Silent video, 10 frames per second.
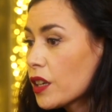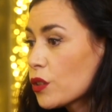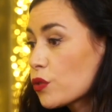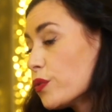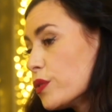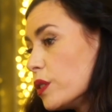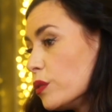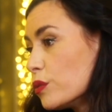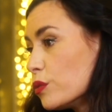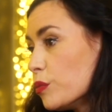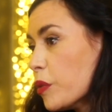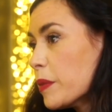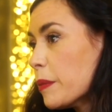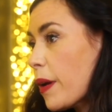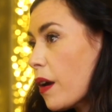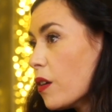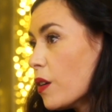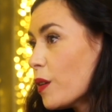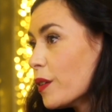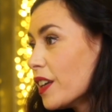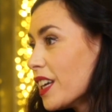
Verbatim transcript: je faisais le clown pour mes parents